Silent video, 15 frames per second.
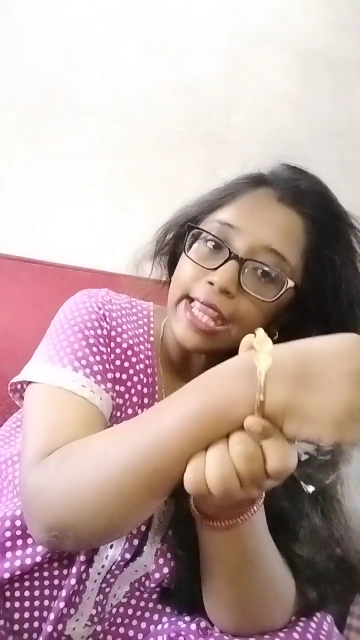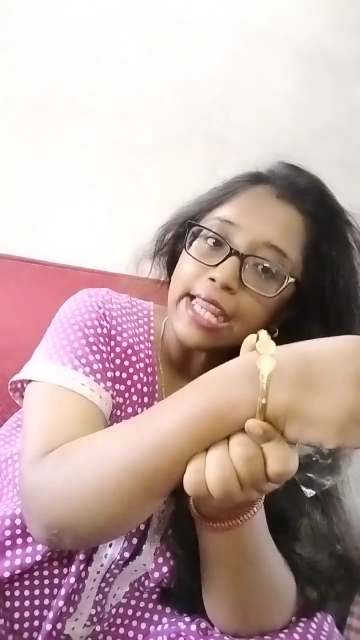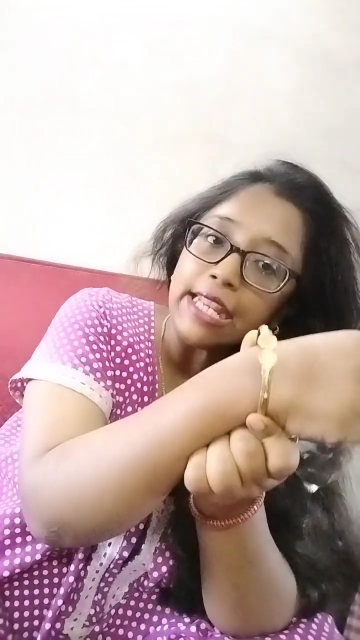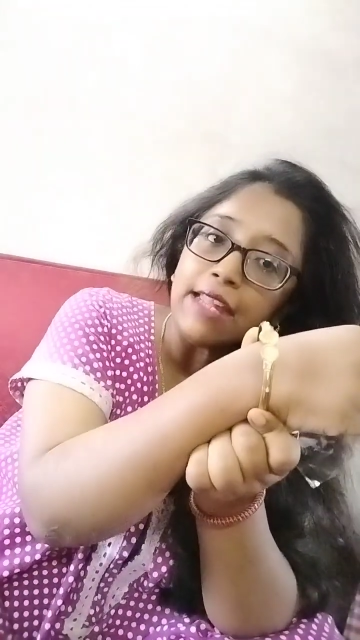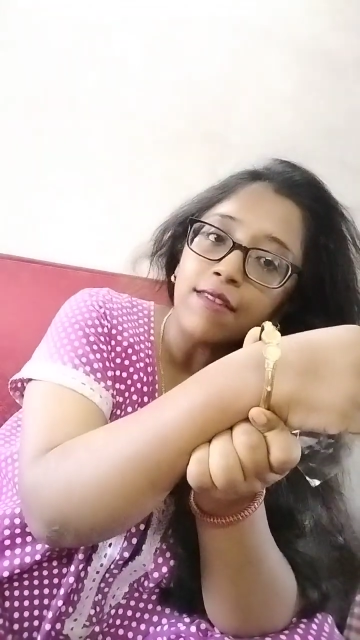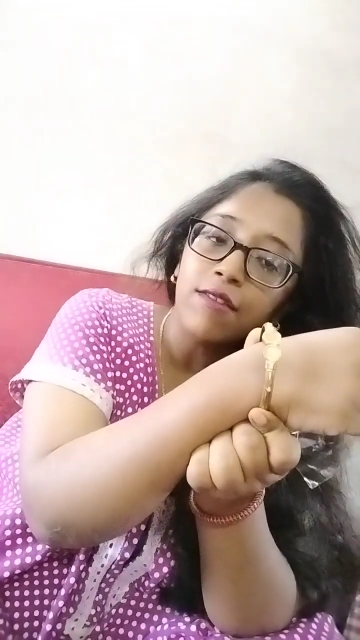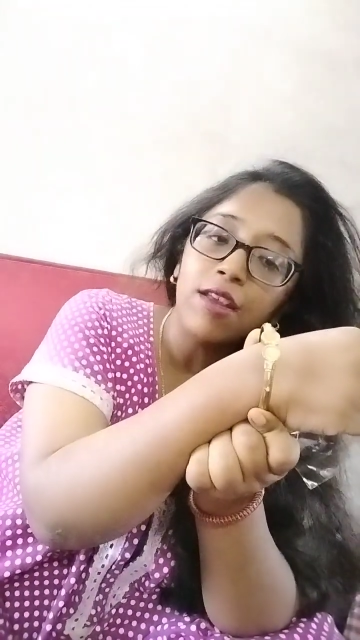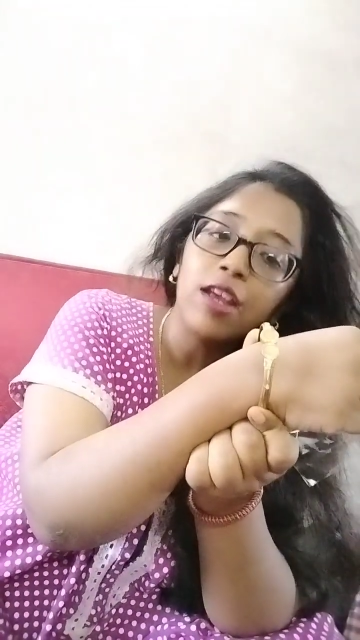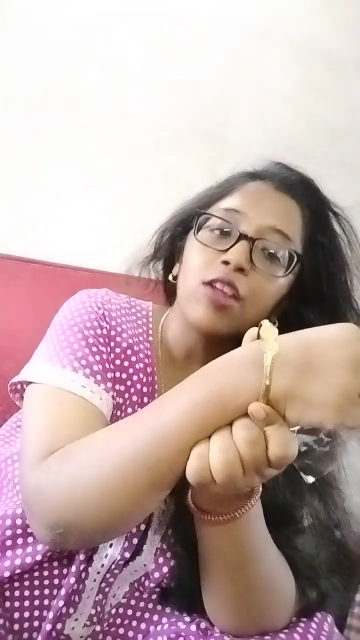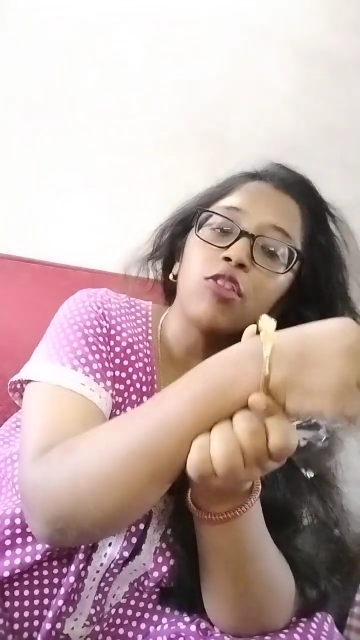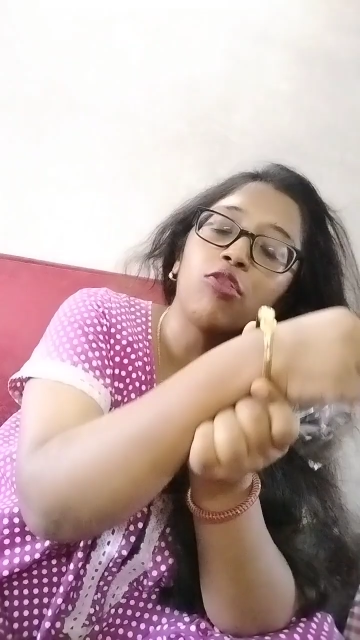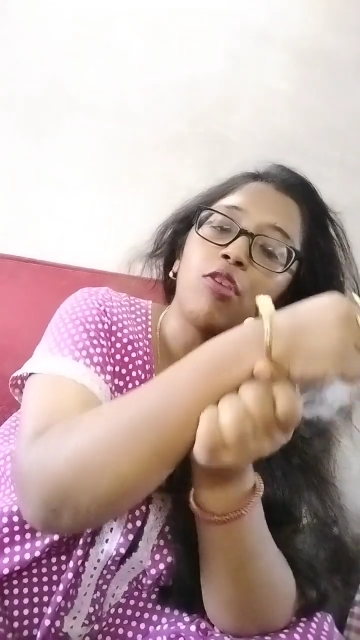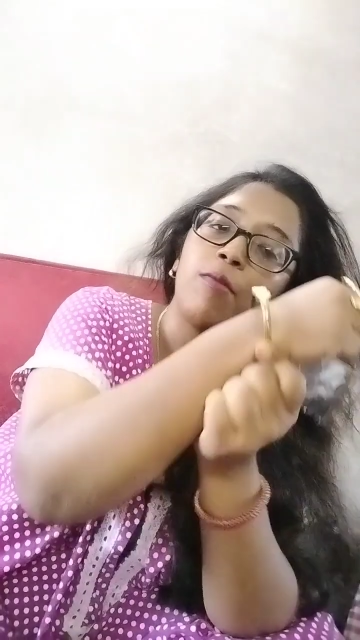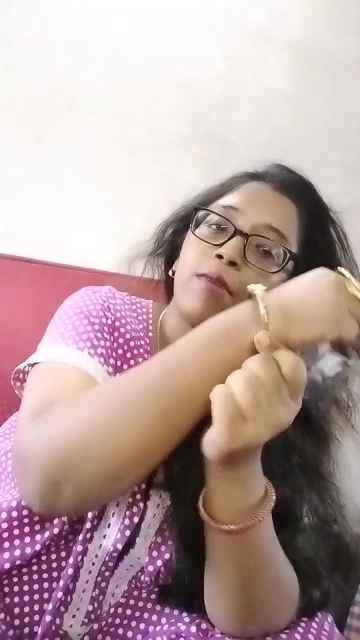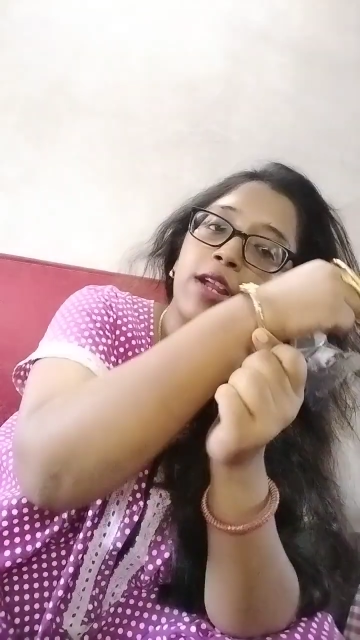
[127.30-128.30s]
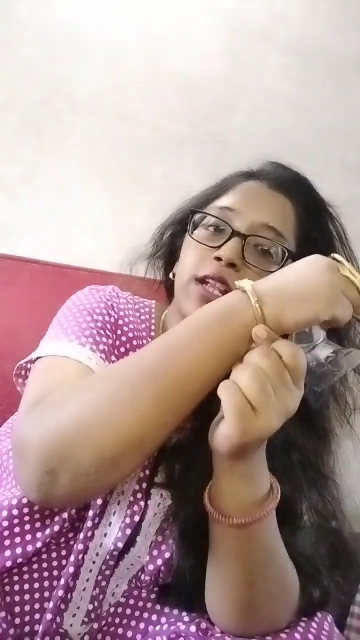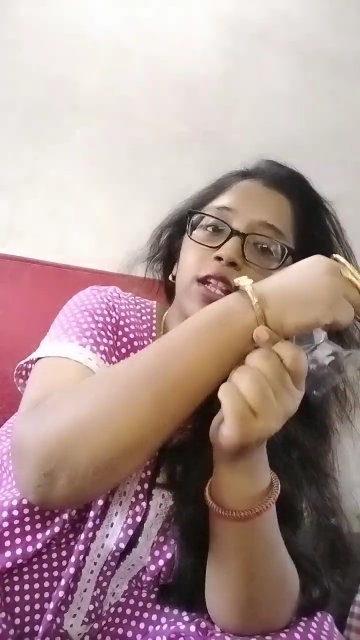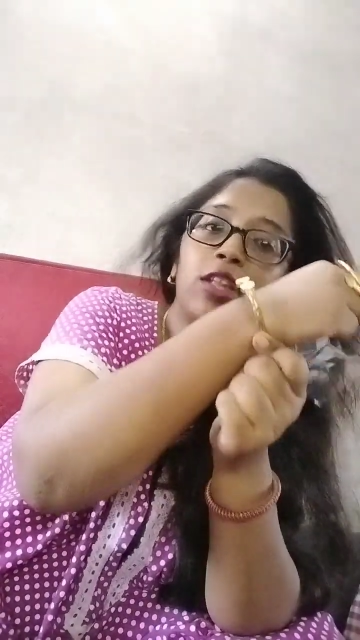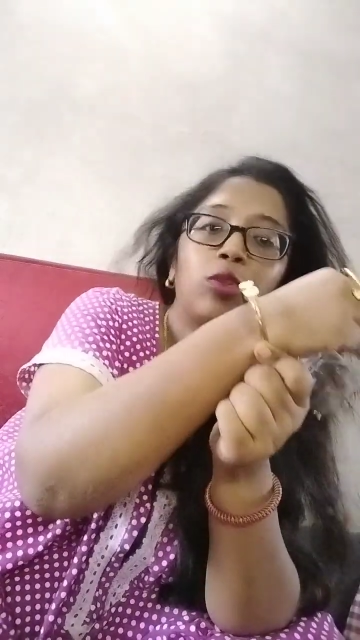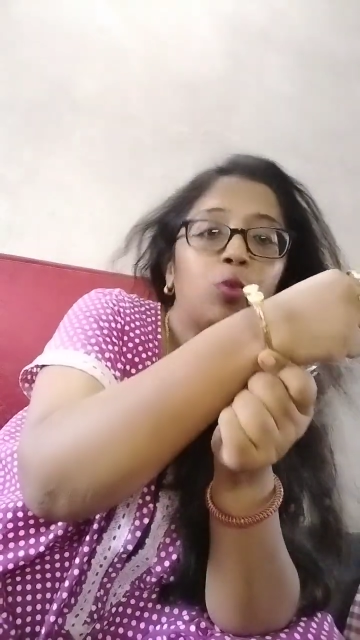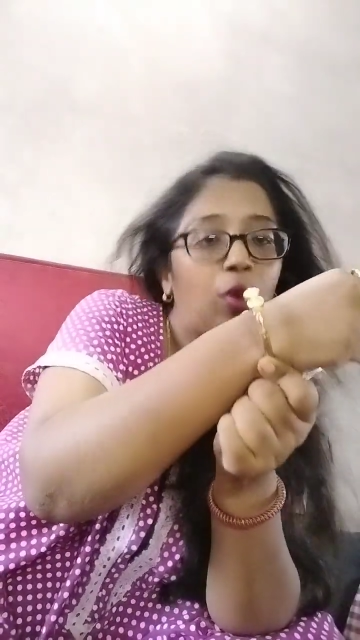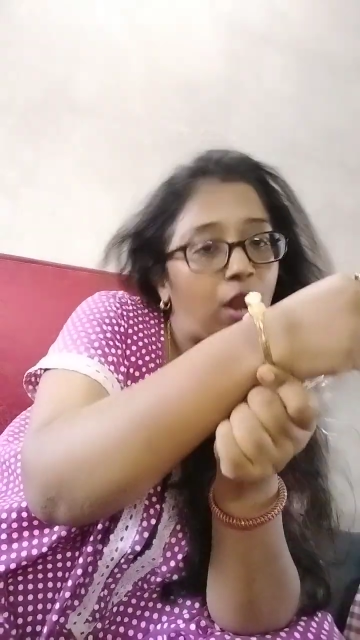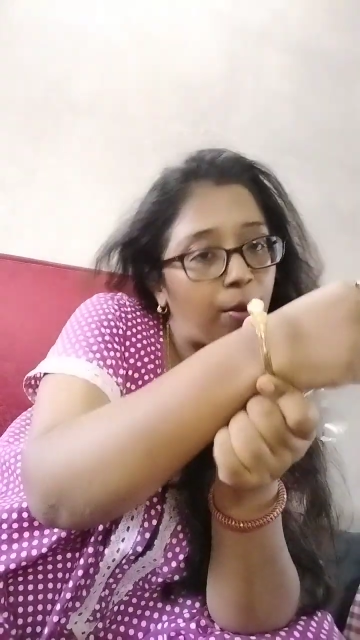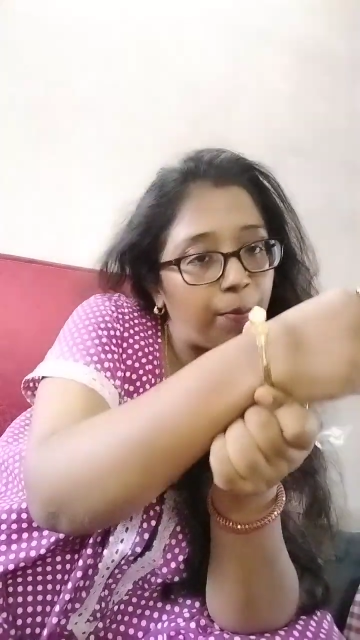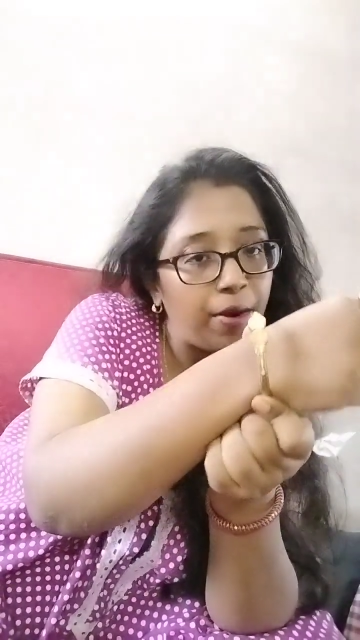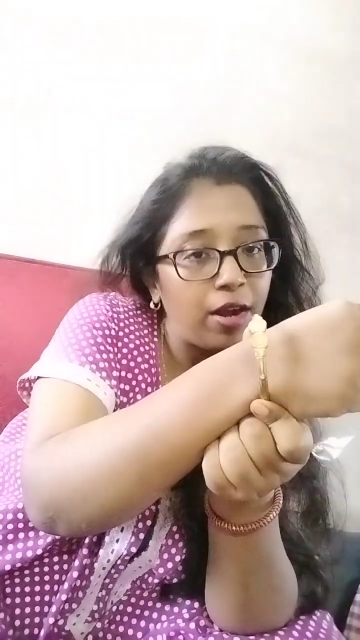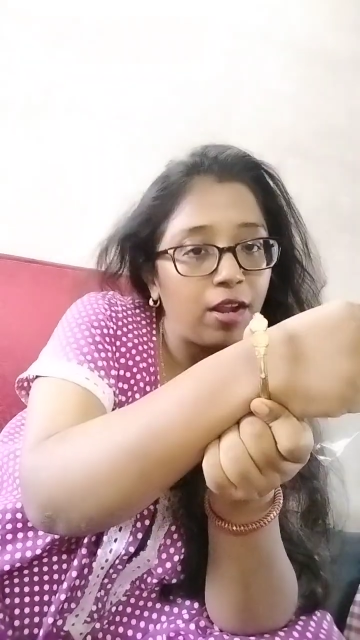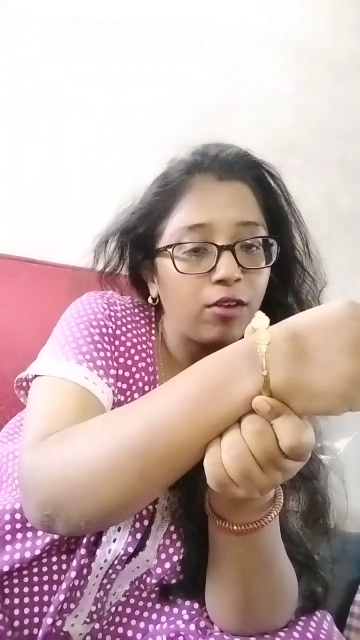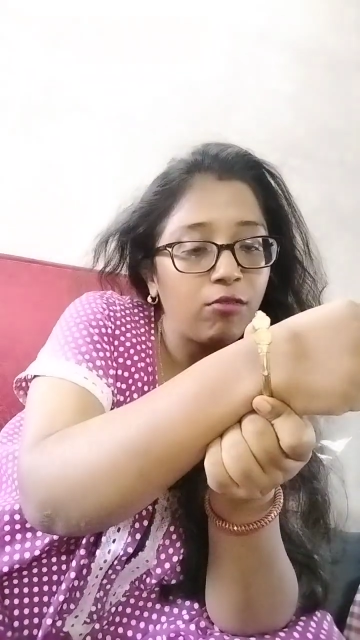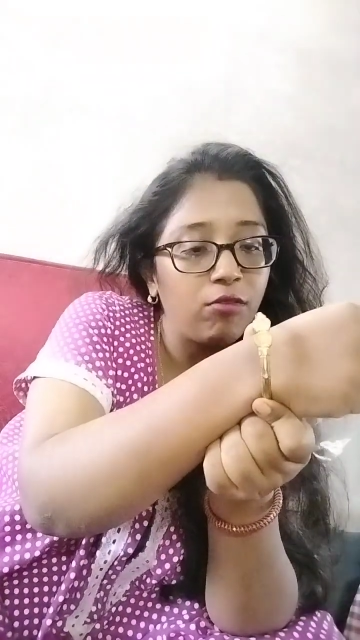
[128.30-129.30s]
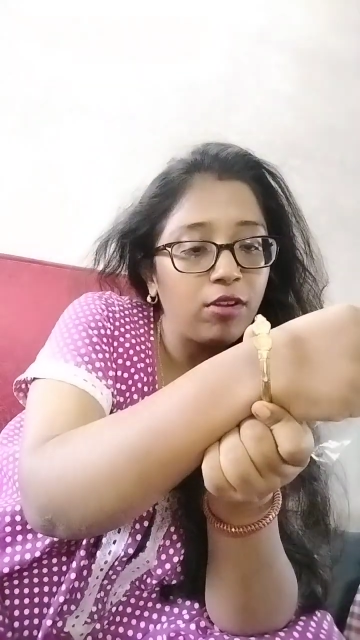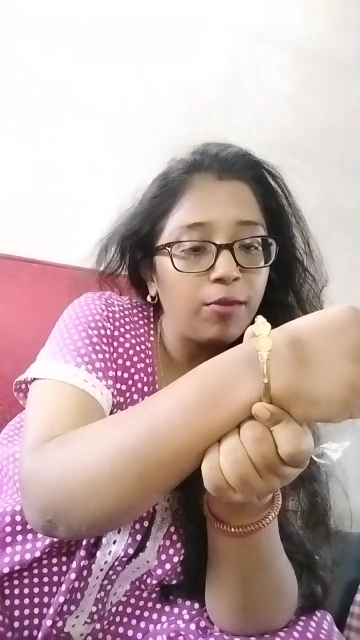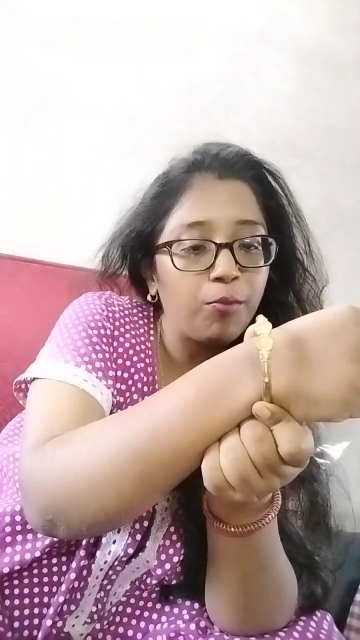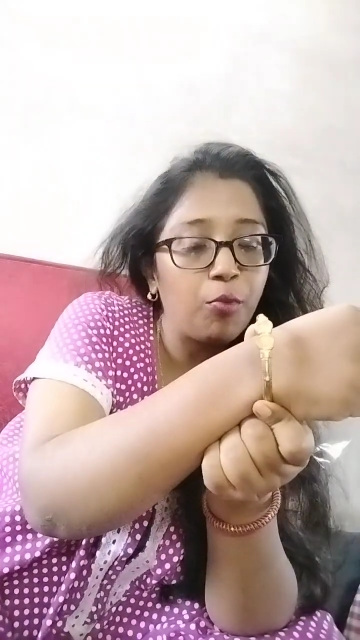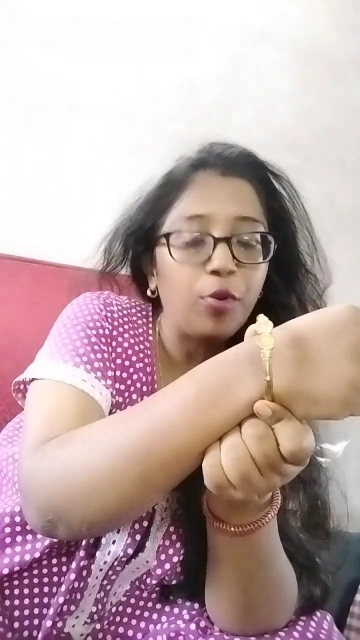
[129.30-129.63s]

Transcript: কিনেছি কিন্তু আমি এটা তোলাপাড়া করে